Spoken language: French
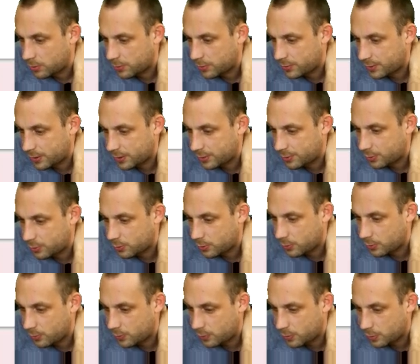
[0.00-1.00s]
Ça
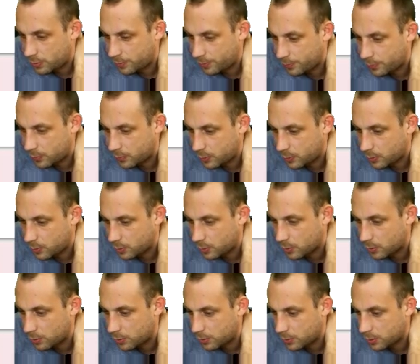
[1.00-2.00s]
s'ouvre.
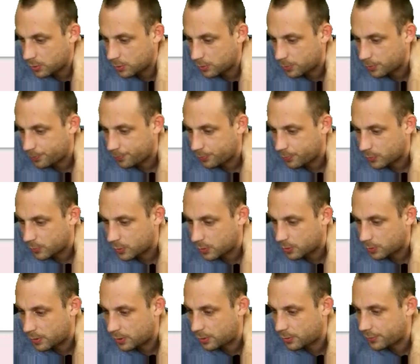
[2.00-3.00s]
Donc,
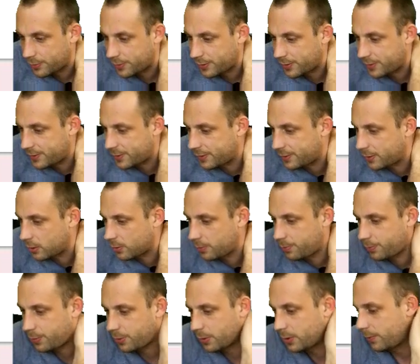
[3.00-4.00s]
on va lancer le
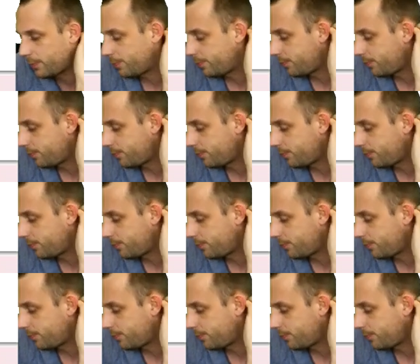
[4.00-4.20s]
setup.